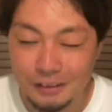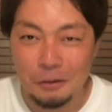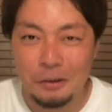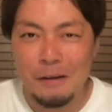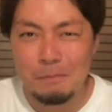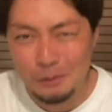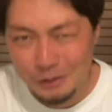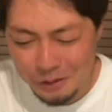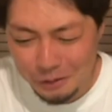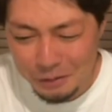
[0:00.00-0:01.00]
そのキャンプ
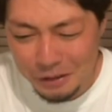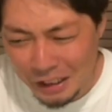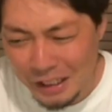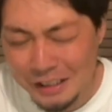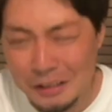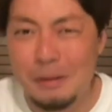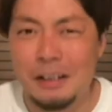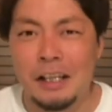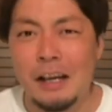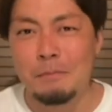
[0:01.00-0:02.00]
好きのみんなで集
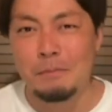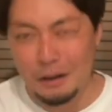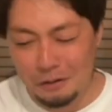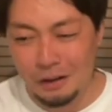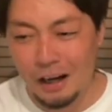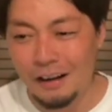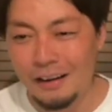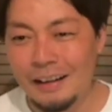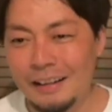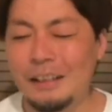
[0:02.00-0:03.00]
まってキャンプやるの
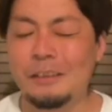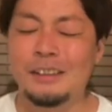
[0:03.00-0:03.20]
が。ってい